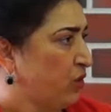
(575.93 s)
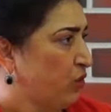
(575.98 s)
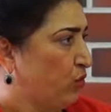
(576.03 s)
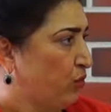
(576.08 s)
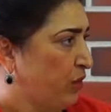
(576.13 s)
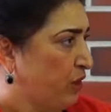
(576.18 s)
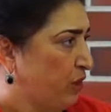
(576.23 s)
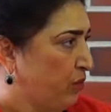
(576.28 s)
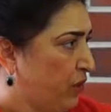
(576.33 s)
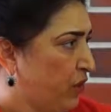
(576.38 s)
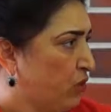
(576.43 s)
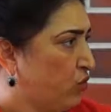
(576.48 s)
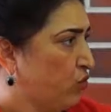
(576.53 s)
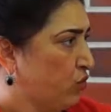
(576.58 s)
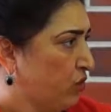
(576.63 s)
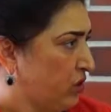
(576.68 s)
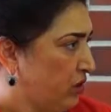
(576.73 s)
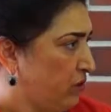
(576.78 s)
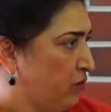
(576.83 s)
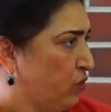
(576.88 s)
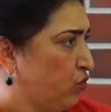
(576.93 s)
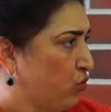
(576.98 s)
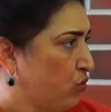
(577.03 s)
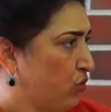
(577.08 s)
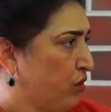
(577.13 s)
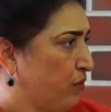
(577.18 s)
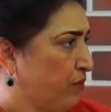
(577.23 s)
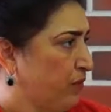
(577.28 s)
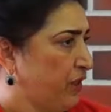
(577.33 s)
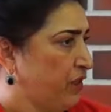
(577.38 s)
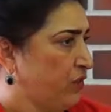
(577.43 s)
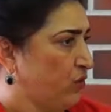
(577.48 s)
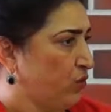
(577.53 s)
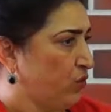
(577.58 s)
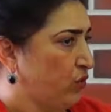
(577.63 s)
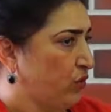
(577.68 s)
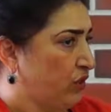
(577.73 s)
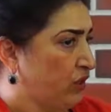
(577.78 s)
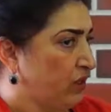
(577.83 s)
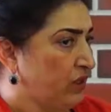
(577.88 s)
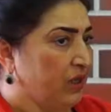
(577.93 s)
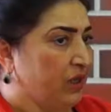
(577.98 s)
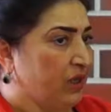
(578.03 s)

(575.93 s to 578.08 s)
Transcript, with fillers: но понимают, что с ними что-то происходит,